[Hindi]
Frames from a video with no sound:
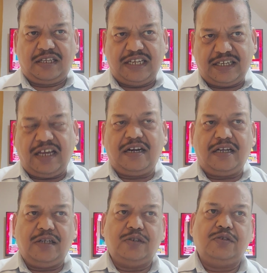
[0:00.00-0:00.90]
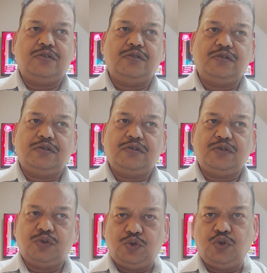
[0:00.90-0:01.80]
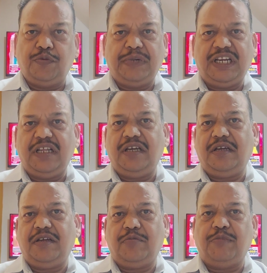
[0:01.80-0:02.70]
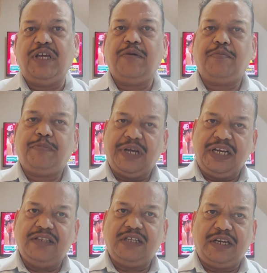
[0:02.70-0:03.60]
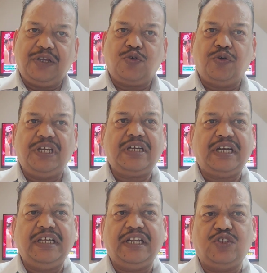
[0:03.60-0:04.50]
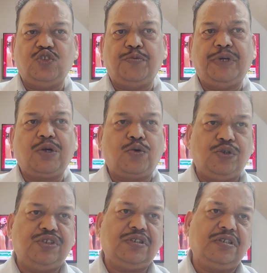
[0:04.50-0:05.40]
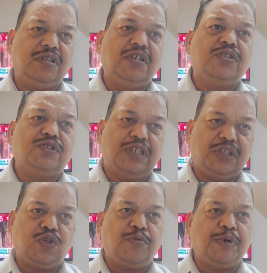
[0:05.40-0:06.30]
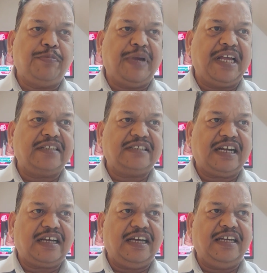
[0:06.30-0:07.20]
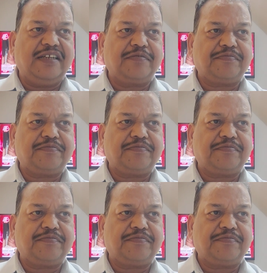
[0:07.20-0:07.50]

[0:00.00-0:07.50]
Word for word: के कारण जून महीने में पहली तारीख को ही कई राज्यों में कुछ क्षेत्रों में बैंक शाखाएं